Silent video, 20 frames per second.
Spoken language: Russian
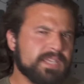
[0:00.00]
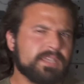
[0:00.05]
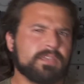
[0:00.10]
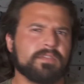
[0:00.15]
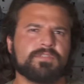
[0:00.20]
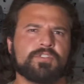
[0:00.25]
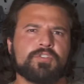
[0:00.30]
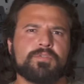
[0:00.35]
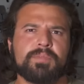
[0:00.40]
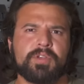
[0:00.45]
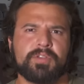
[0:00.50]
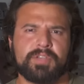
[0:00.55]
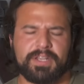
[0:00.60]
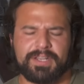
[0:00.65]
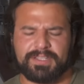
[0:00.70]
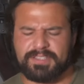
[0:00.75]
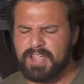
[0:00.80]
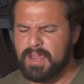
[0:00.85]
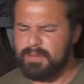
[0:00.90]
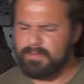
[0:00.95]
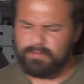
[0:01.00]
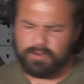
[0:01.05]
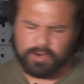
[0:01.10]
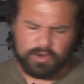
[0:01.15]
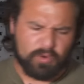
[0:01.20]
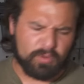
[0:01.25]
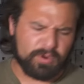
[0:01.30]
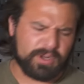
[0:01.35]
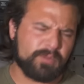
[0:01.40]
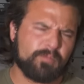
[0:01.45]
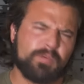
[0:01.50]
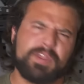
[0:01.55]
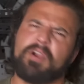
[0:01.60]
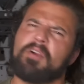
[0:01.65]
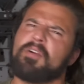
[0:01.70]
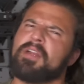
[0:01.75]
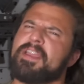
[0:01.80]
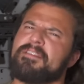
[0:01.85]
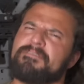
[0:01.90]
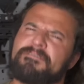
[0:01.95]
И говоря о 2 миллионах, во время
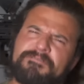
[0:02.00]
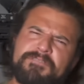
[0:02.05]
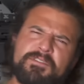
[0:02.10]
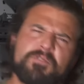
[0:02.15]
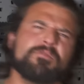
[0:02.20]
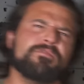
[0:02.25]
записи этого